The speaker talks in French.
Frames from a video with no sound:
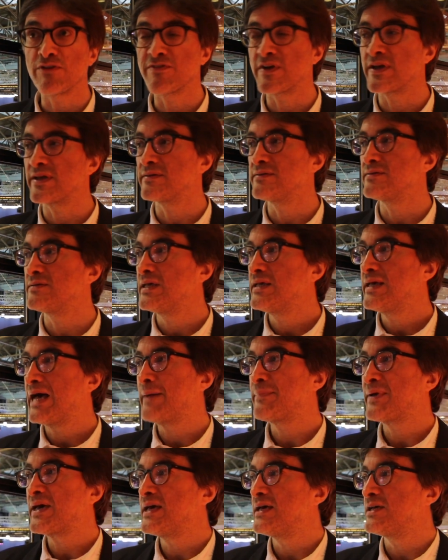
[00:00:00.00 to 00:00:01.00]
Enfin,
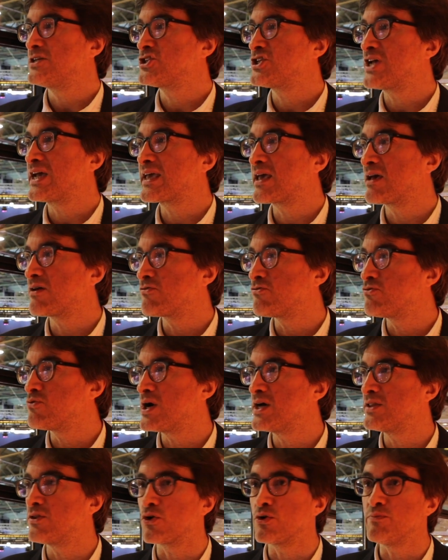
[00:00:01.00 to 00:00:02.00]
après, chacun
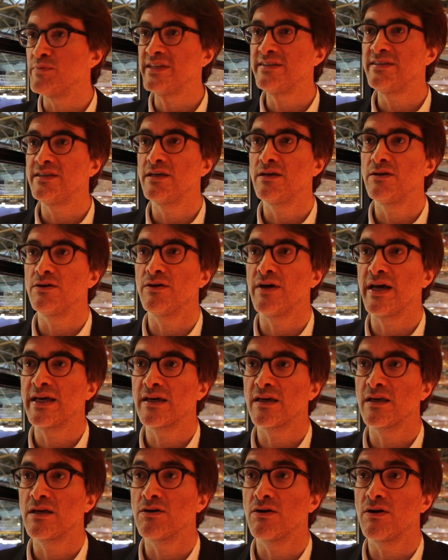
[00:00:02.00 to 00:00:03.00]
voit dans le métier euh,
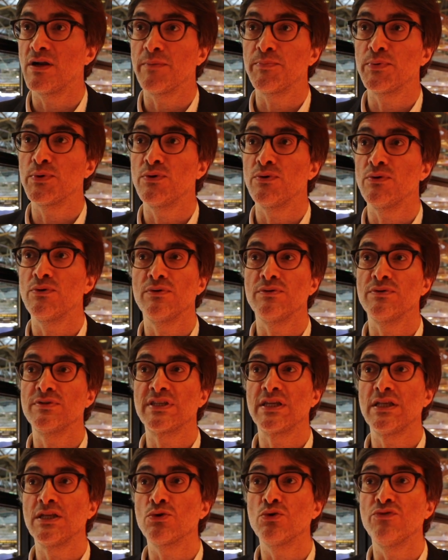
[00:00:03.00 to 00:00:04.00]
agricole un peu
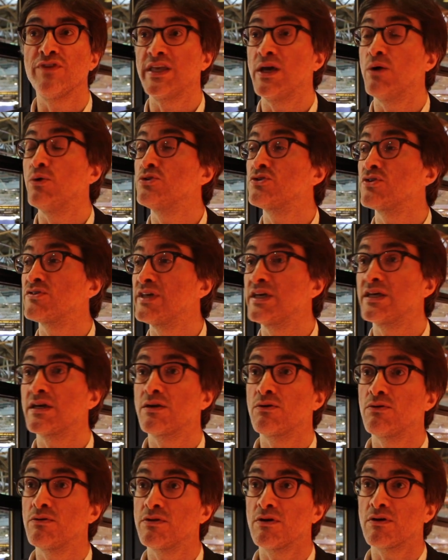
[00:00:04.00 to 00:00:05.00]
ce qu'il y trouve. Hein, il y a autant
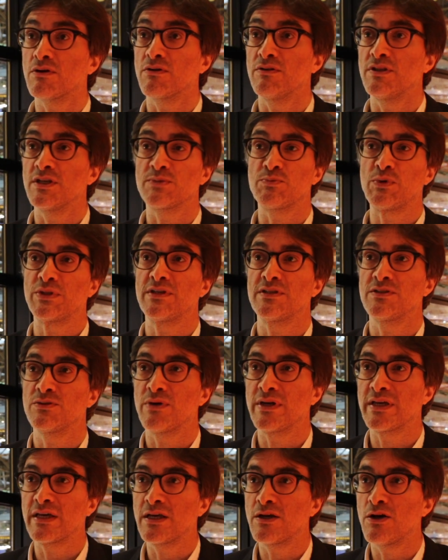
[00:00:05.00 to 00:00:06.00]
d'agriculteurs que
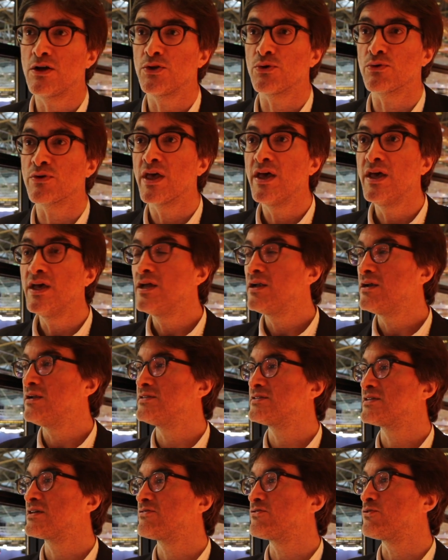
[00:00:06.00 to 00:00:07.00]
d'exploitations agricoles. Donc,
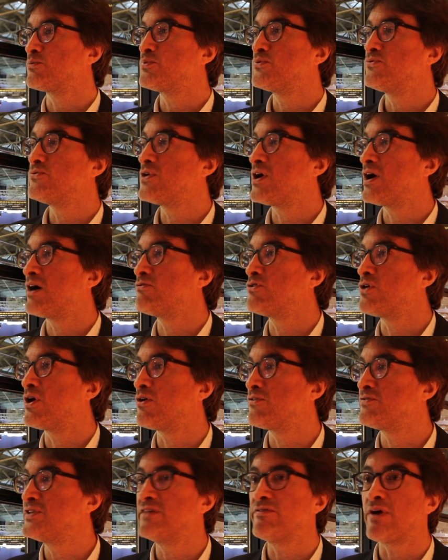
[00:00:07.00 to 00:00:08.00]
les uns vont pouvoir avoir
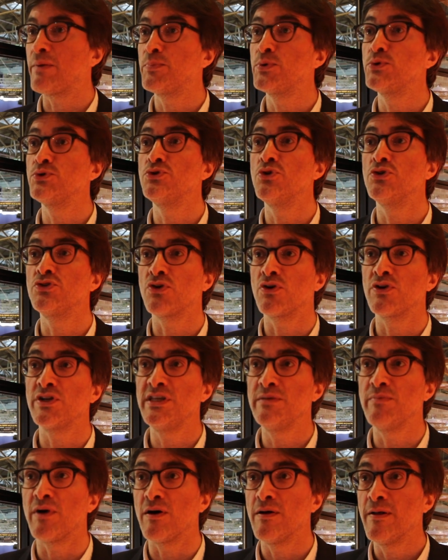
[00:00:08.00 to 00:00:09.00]
envie d'avoir plus de temps
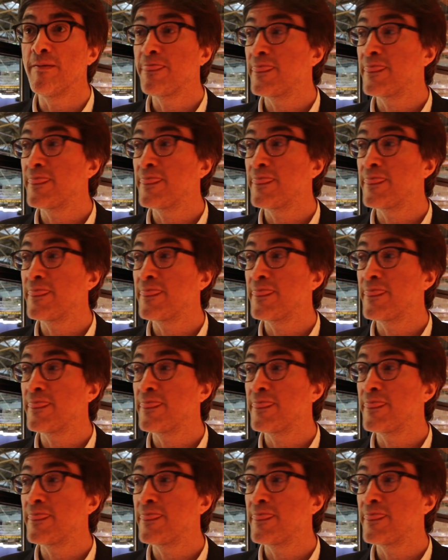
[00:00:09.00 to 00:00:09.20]
libre